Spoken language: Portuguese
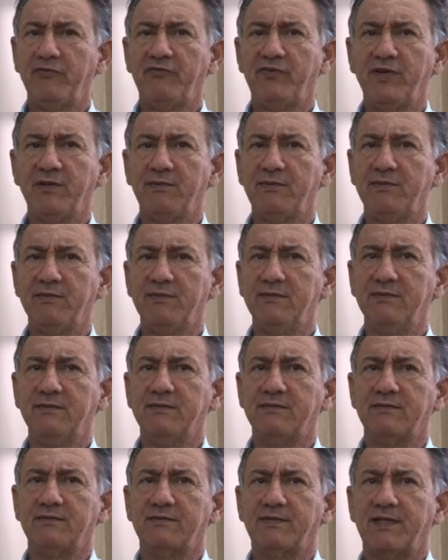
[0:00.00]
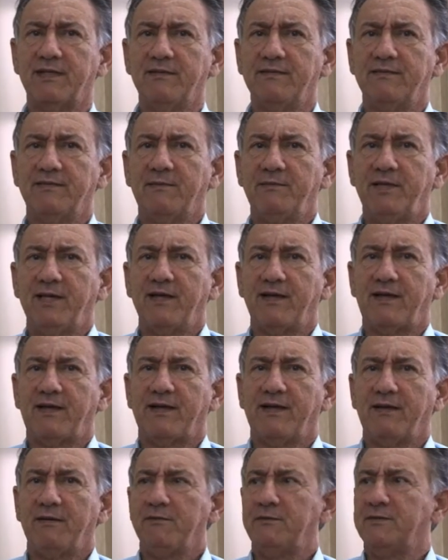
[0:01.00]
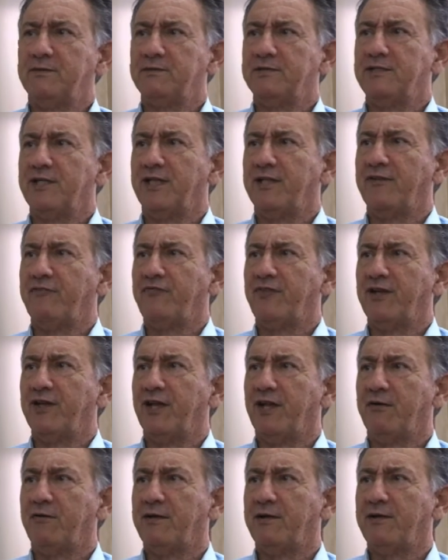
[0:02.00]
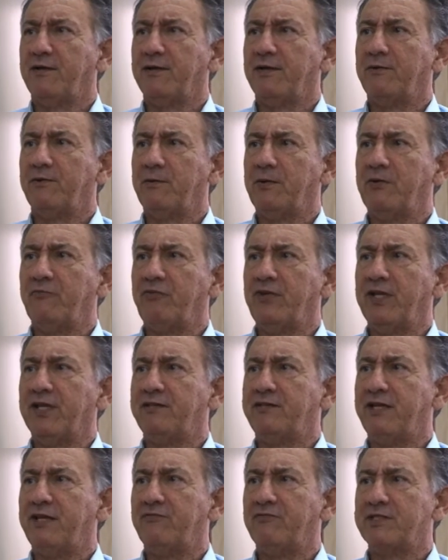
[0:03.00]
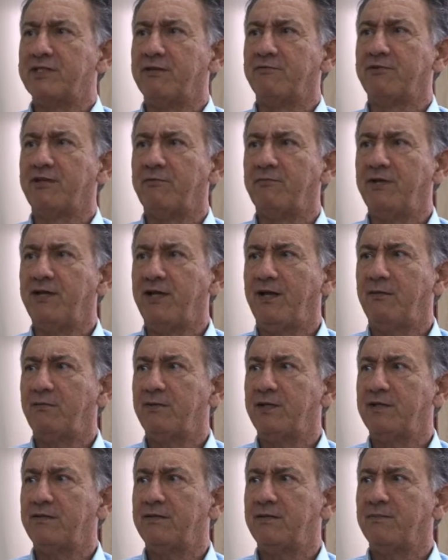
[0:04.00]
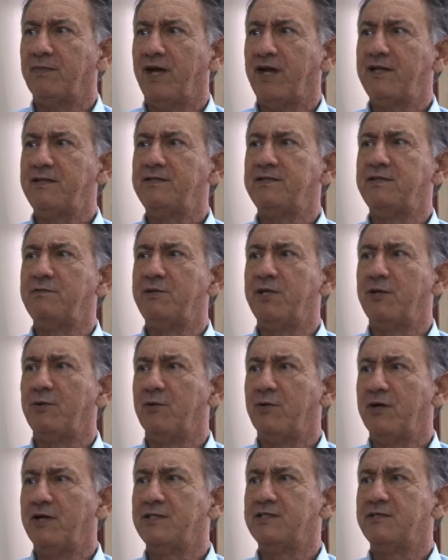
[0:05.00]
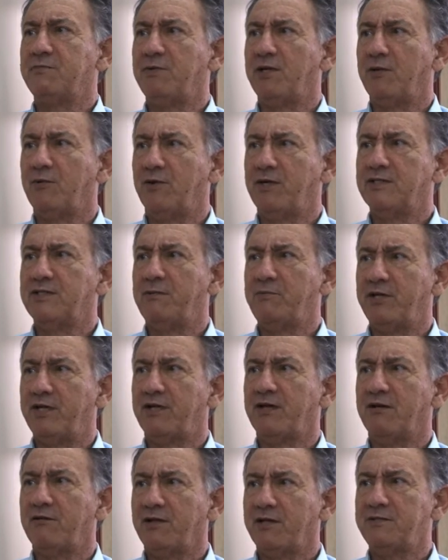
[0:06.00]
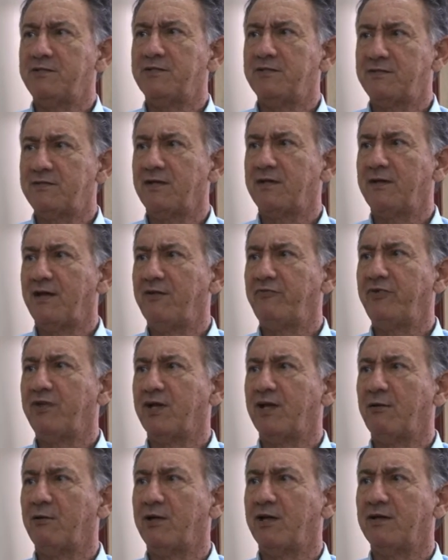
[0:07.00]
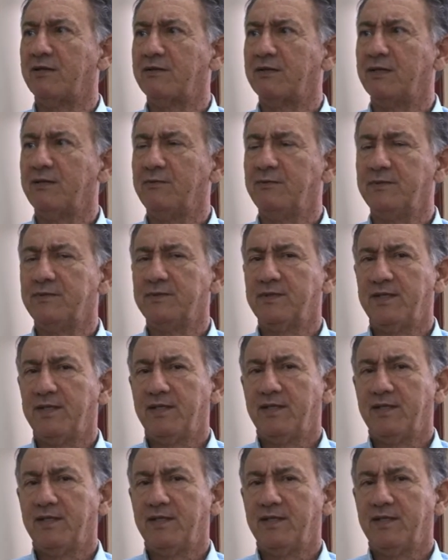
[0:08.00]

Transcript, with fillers: evento que o americano, no dia da final, na, via televisão também, realmente mais de milhões e milhões de americanos assistem aquela final lá. Então,